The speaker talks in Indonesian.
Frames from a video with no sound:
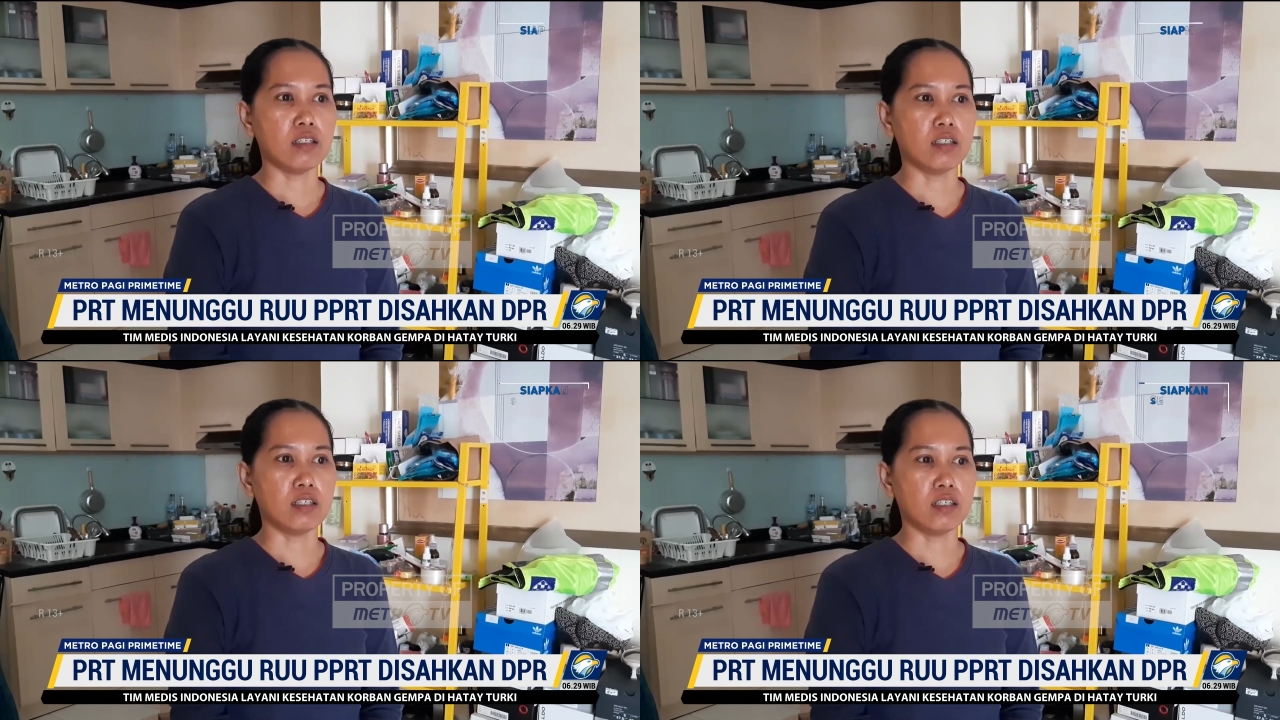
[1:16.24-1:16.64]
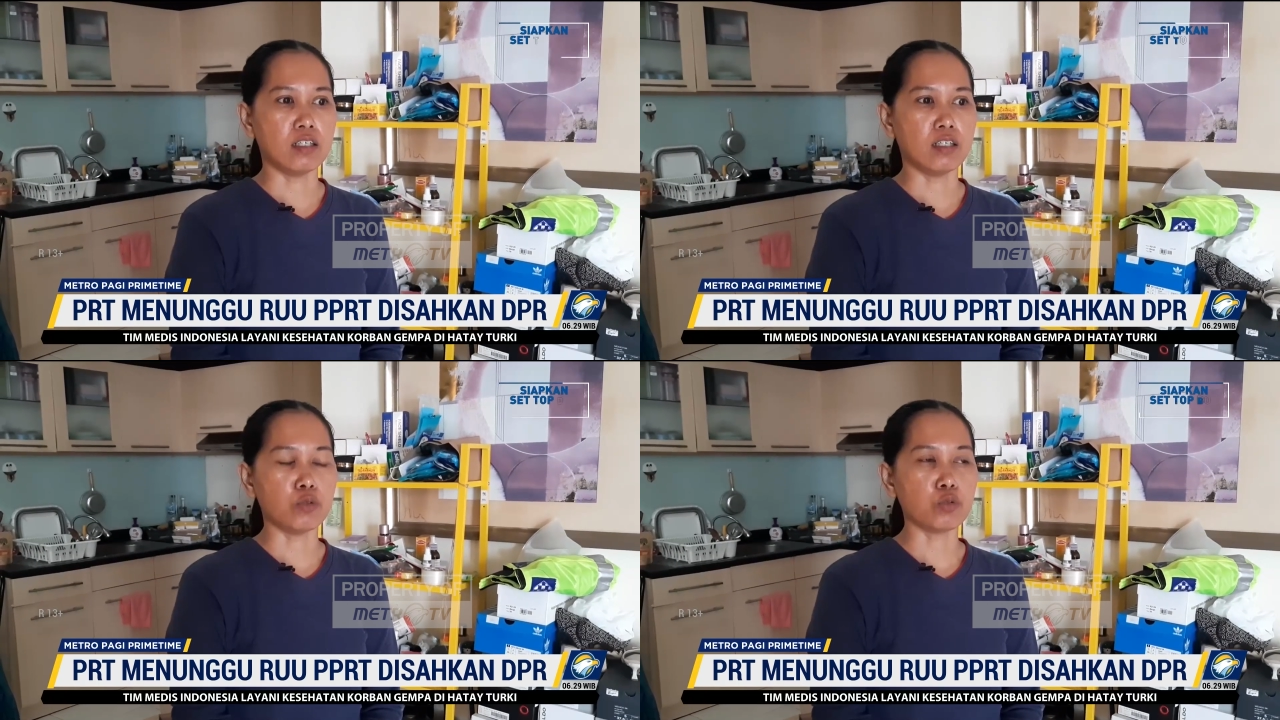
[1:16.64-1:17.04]

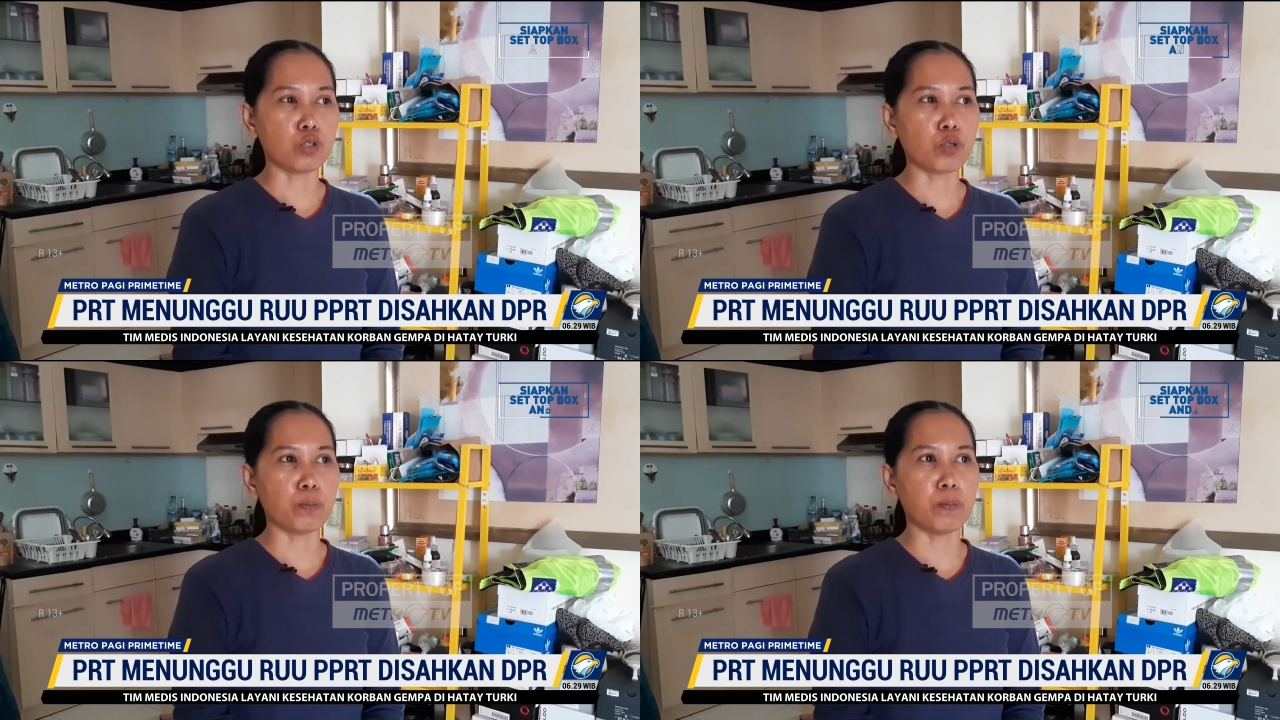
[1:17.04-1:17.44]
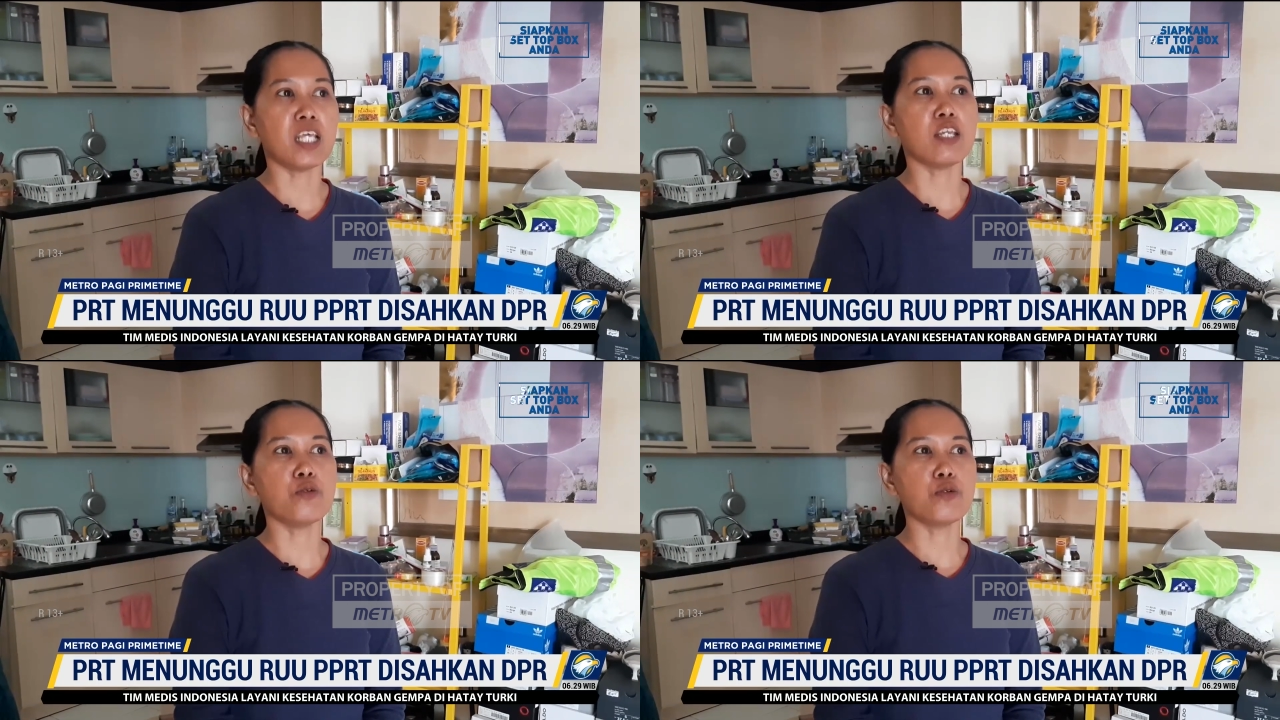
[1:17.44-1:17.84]
uh, untuk
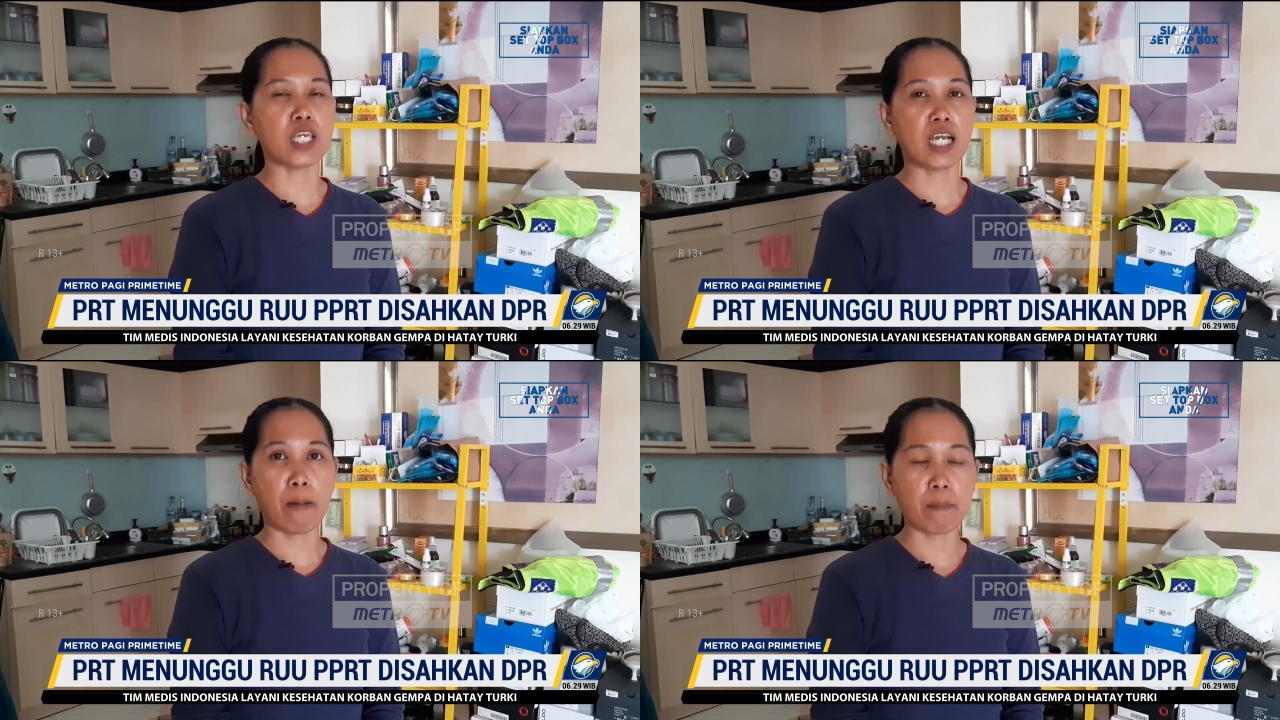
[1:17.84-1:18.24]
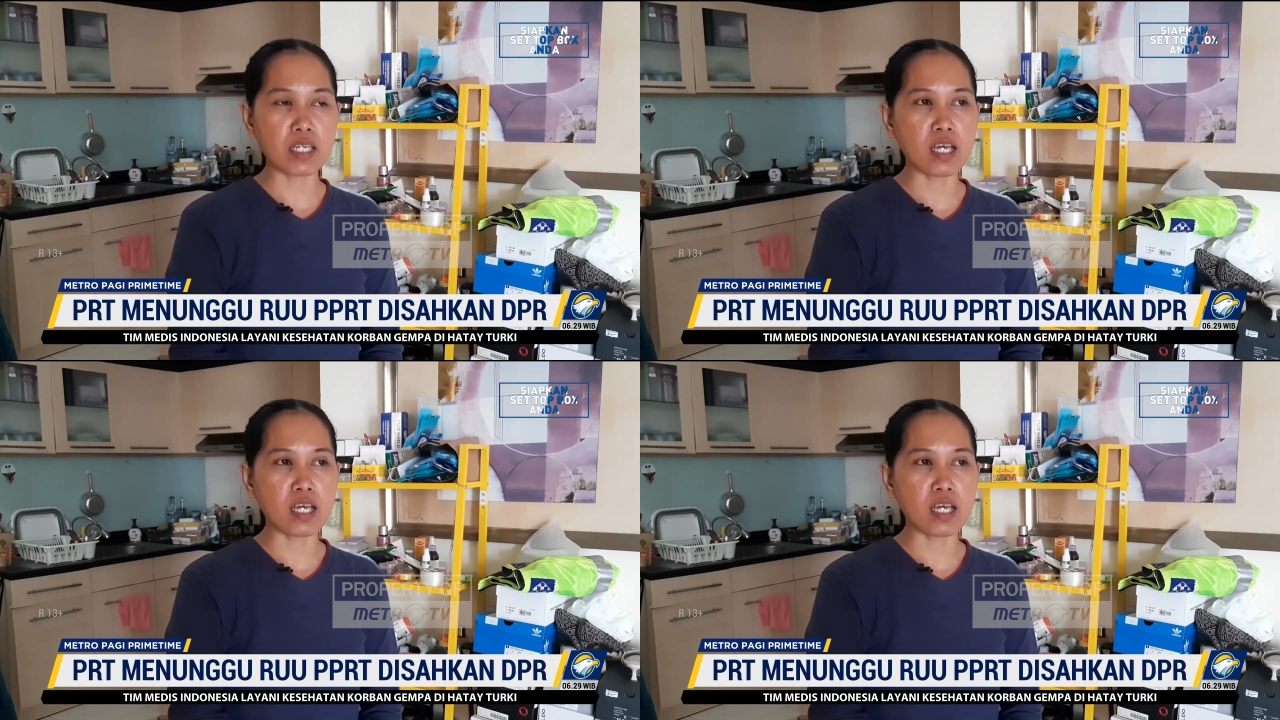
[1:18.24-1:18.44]
melindungi kami